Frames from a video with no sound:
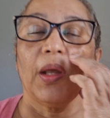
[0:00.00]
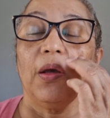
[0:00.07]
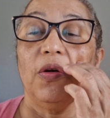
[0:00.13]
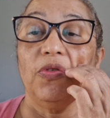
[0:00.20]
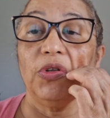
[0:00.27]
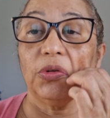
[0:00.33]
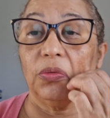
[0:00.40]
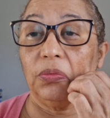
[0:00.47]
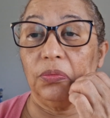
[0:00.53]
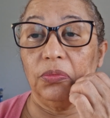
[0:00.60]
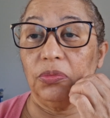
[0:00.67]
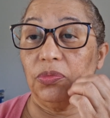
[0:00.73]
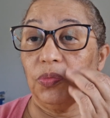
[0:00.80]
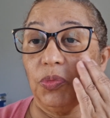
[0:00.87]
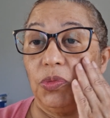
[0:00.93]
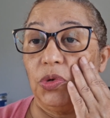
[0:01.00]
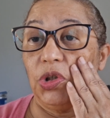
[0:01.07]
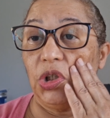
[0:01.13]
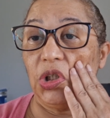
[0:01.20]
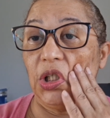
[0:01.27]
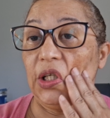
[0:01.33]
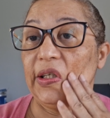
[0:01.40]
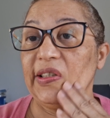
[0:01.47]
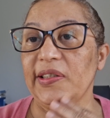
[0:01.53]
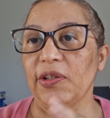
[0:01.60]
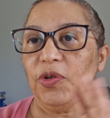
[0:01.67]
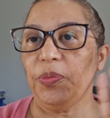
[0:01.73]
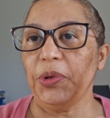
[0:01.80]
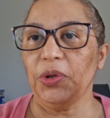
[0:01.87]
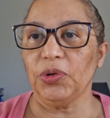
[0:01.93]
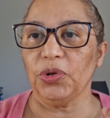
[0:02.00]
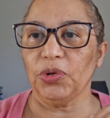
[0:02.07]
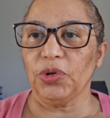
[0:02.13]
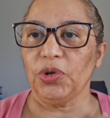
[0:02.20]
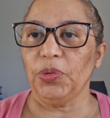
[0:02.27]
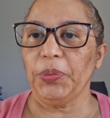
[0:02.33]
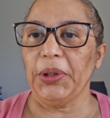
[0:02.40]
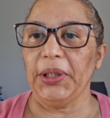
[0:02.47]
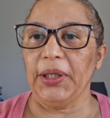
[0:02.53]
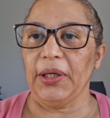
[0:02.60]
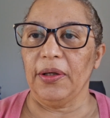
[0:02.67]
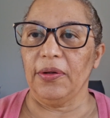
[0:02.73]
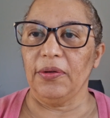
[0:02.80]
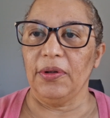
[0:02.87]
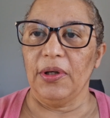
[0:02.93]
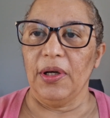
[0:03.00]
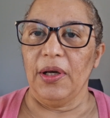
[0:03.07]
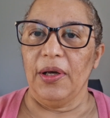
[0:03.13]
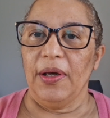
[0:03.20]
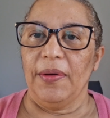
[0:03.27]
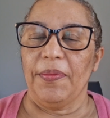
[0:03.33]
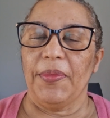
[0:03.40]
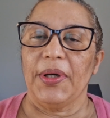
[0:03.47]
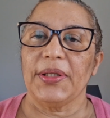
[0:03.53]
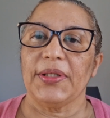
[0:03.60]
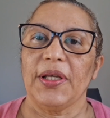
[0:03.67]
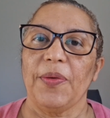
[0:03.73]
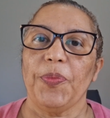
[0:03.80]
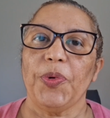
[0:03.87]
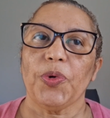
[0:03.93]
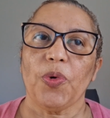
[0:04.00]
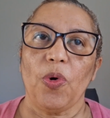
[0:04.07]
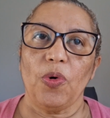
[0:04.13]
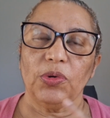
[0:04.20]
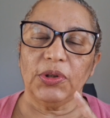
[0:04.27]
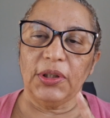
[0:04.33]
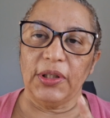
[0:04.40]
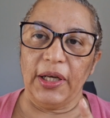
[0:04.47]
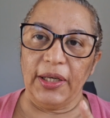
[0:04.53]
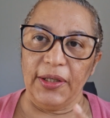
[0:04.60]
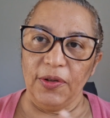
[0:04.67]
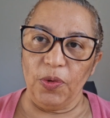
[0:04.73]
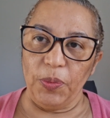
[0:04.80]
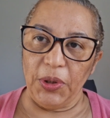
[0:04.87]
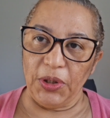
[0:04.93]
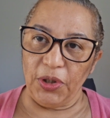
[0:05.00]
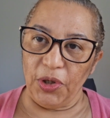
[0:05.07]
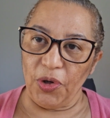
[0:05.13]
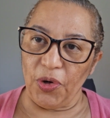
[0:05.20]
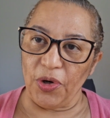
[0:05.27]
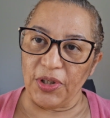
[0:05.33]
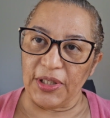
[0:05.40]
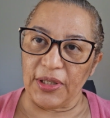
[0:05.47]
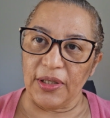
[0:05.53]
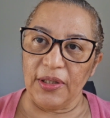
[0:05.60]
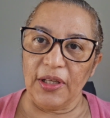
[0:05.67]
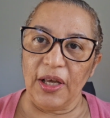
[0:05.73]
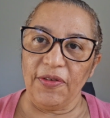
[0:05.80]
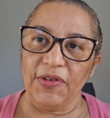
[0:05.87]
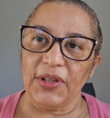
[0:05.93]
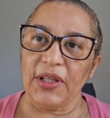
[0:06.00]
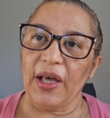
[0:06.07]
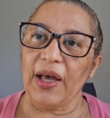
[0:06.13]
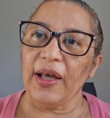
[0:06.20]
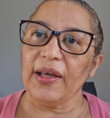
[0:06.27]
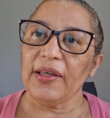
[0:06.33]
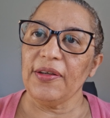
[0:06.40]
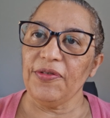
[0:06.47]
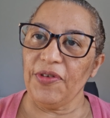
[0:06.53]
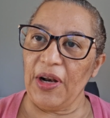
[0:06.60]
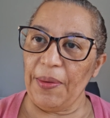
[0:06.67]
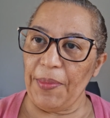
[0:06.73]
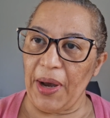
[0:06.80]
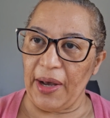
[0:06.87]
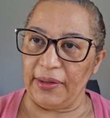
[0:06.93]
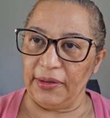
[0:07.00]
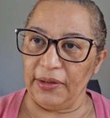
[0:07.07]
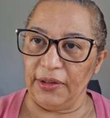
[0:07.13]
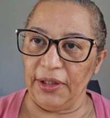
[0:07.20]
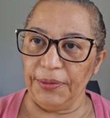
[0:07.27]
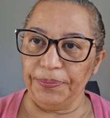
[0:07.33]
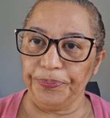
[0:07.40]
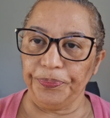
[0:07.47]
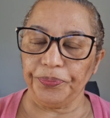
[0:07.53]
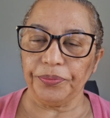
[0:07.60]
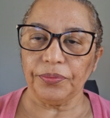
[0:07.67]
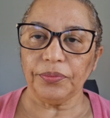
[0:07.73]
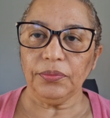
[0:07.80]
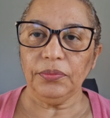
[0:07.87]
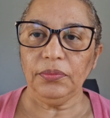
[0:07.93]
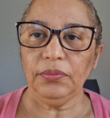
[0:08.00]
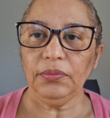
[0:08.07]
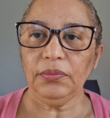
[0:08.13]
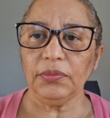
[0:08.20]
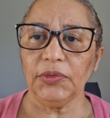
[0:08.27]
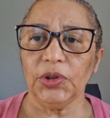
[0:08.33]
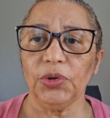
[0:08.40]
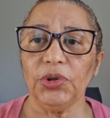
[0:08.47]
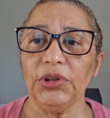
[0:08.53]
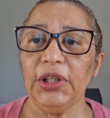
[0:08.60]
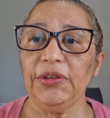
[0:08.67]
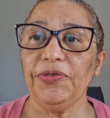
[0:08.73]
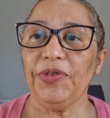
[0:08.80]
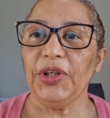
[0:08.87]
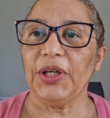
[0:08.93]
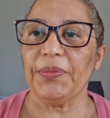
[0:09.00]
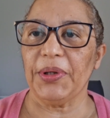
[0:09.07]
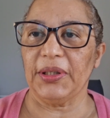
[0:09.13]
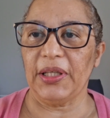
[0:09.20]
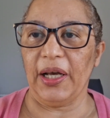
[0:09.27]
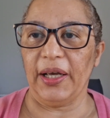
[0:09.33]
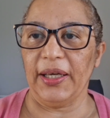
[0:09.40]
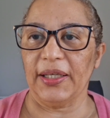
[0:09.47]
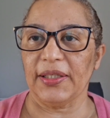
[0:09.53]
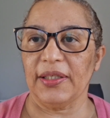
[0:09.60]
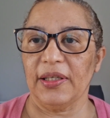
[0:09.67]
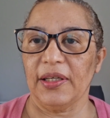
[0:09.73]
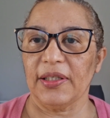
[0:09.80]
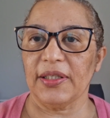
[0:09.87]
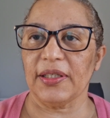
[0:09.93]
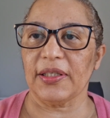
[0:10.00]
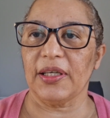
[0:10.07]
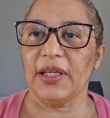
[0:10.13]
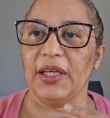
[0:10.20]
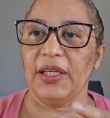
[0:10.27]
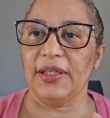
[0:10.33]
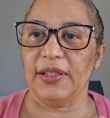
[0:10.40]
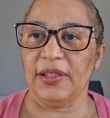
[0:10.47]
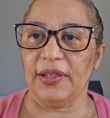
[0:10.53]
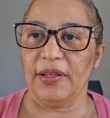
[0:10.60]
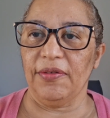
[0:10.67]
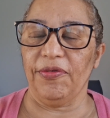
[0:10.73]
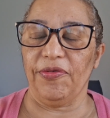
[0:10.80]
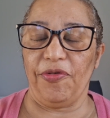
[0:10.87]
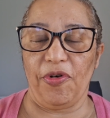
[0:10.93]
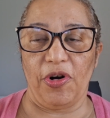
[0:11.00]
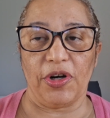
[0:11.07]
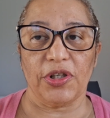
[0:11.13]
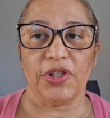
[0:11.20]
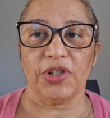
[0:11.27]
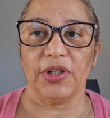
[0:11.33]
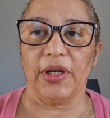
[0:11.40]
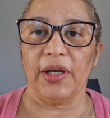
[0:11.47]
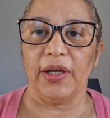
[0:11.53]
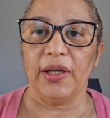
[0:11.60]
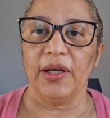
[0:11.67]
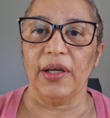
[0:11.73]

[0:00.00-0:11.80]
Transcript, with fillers: Eu vou de 5 em 5 minutos eu tô no banheiro, mas é por conta da endometriose, que deve estar tá inflamada, né? Quando inflama dá essas crises fortes, né?